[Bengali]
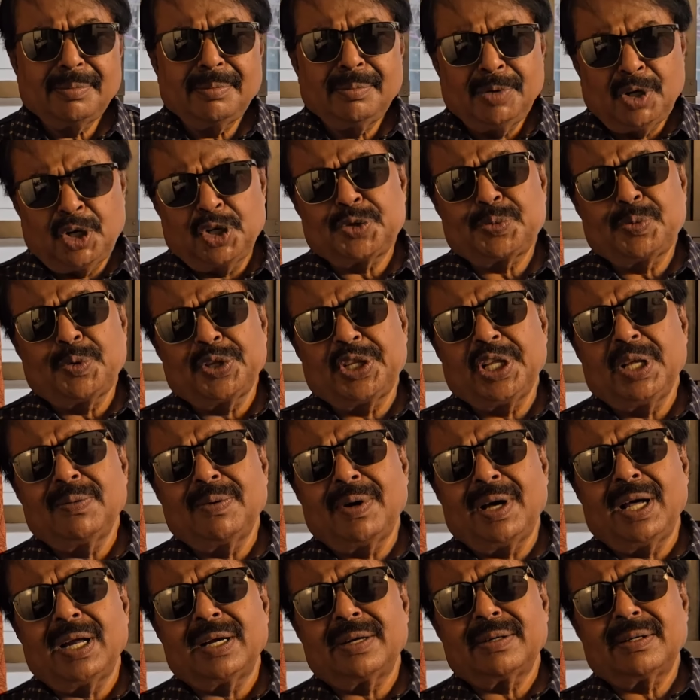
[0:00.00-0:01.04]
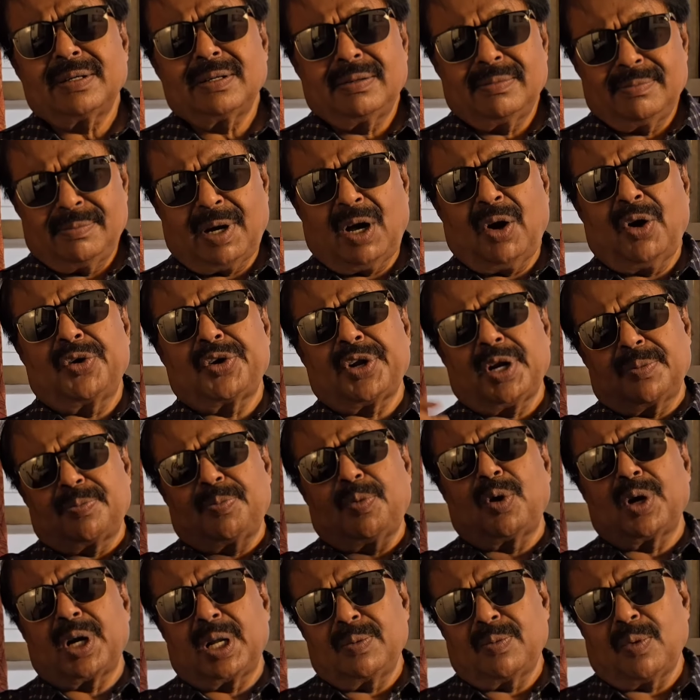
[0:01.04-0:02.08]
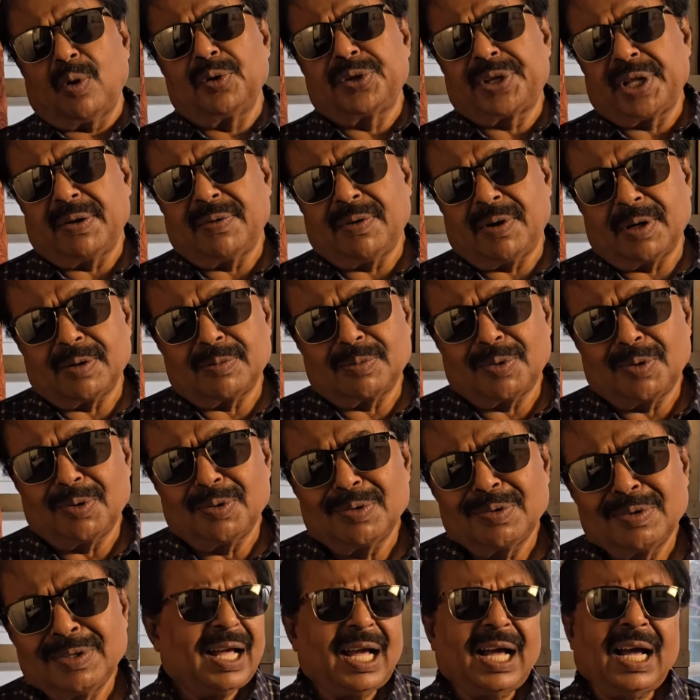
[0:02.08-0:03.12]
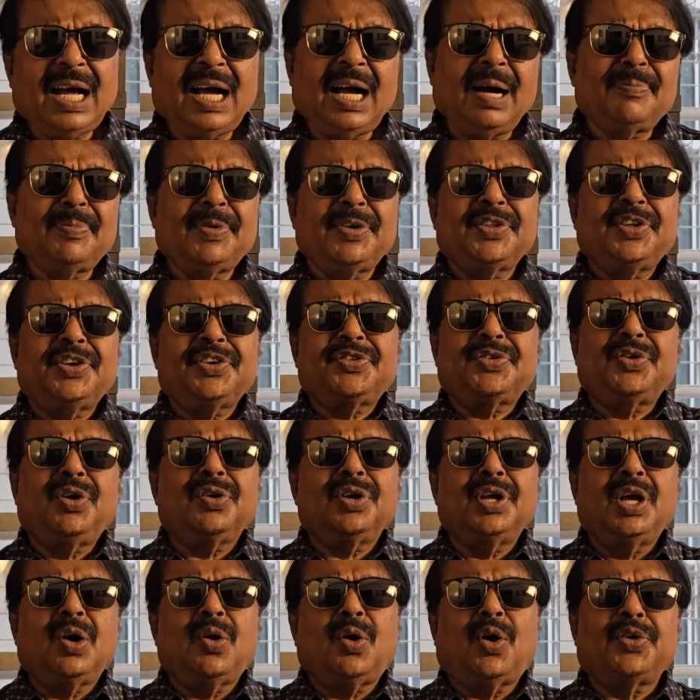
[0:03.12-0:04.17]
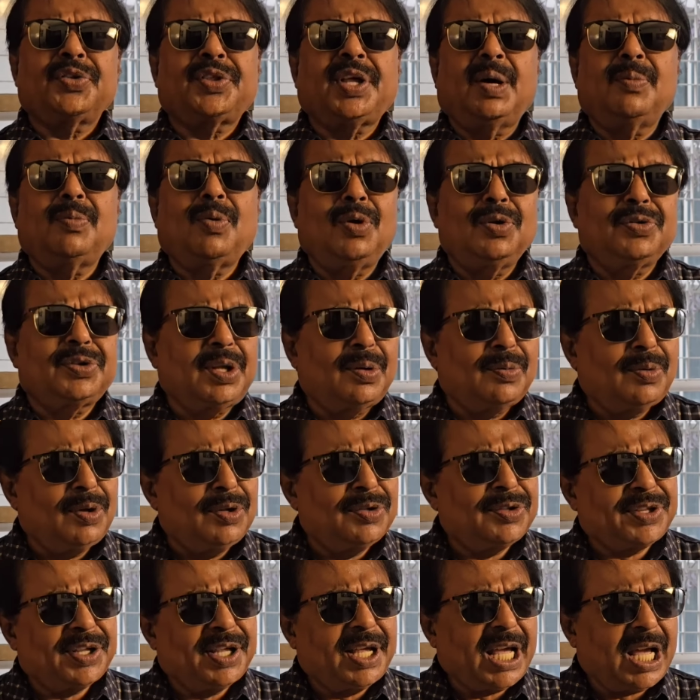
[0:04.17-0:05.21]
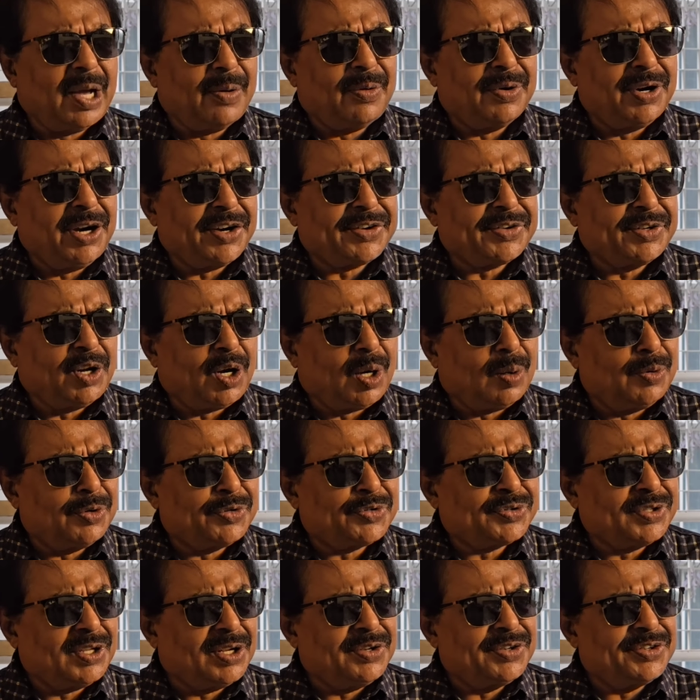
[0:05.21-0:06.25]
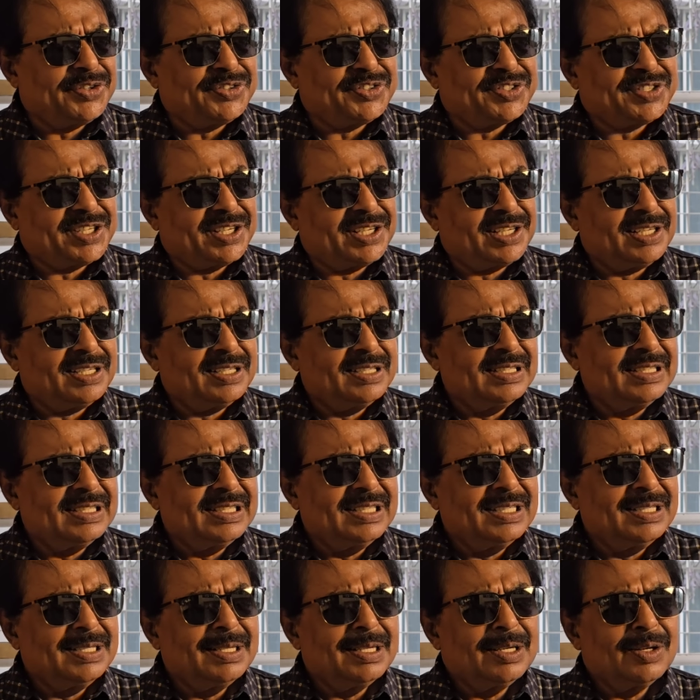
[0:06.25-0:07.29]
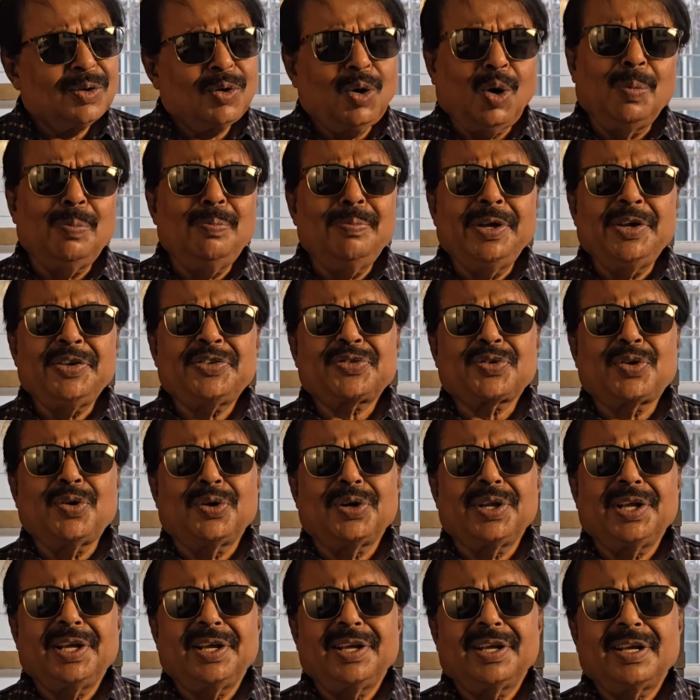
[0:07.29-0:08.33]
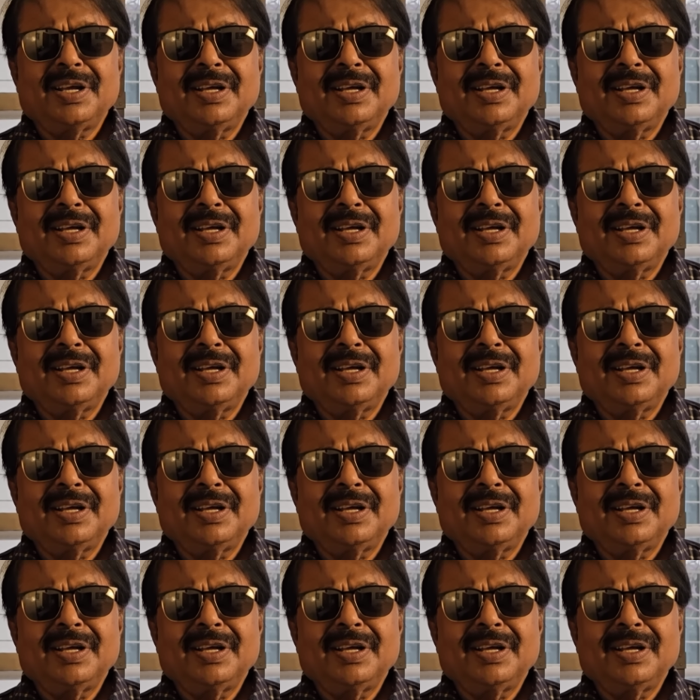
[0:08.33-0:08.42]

বৃহস্পতিবার বারোটার পরে বলতে পারবো আপনাদের সঙ্গে কথা বলতে বলতে এমন একটা অবস্থা হয়েছে খুব মিস করি